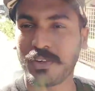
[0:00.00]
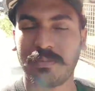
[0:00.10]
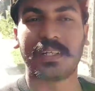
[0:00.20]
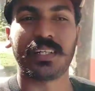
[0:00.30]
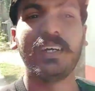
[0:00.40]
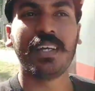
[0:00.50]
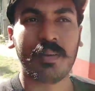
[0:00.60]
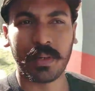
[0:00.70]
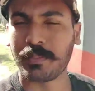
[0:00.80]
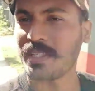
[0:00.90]
ఉన్నాం అనమాట
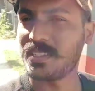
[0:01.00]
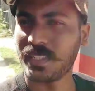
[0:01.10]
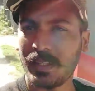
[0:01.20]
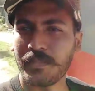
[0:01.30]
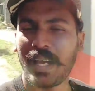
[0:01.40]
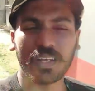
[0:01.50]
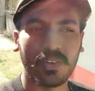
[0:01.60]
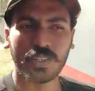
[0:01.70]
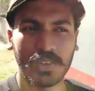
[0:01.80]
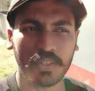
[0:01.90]
మన పీజీ
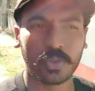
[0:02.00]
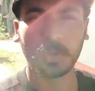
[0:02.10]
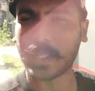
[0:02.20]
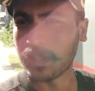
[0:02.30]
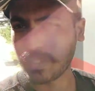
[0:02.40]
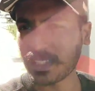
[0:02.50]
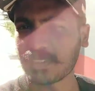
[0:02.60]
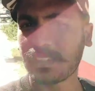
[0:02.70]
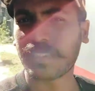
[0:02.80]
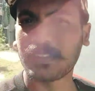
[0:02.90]
బ్యాక్లోనే ఉంది ఒక టూ హండ్రెడ్
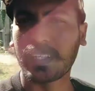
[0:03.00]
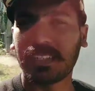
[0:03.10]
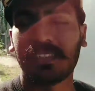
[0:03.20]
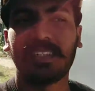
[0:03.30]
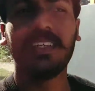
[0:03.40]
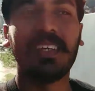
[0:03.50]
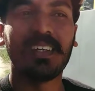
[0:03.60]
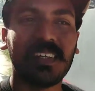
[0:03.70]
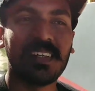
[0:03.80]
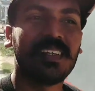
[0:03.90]
మీటర్స్ డిస్టెన్స్ అక్కడ నుంచి
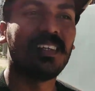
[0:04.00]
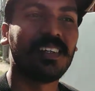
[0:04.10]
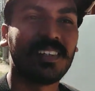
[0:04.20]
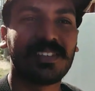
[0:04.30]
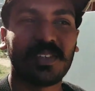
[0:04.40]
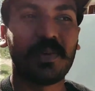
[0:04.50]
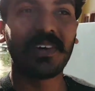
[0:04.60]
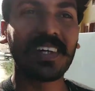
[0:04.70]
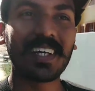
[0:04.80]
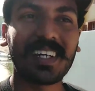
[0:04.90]
సో
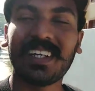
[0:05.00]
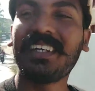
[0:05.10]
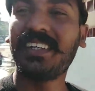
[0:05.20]
బాగున్నాయి ఇక్కడ